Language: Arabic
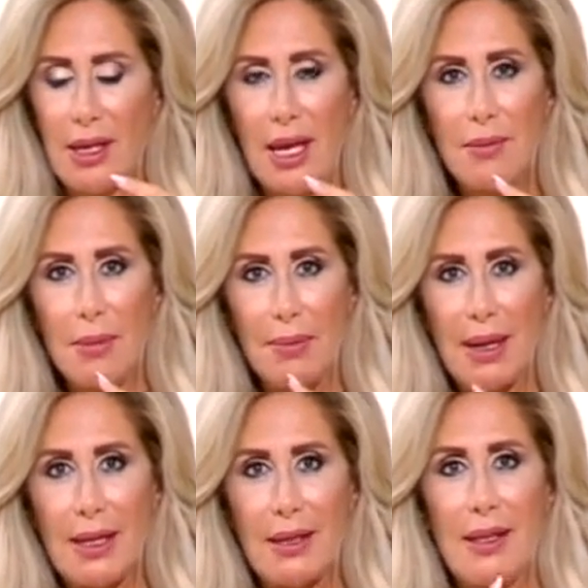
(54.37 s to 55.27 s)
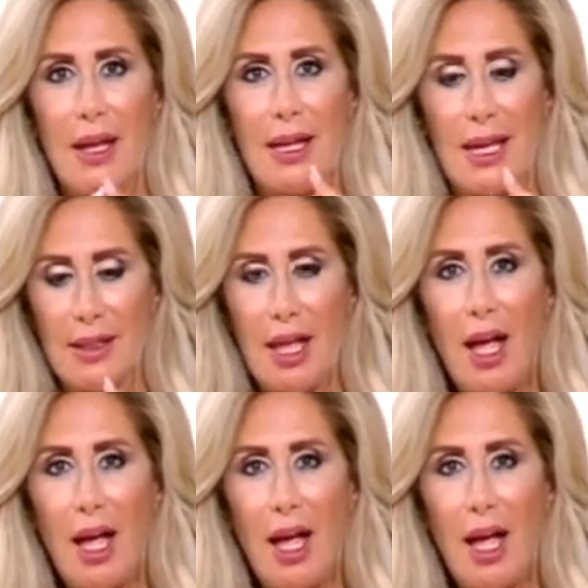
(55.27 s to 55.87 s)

ان كان بكتنا ان كان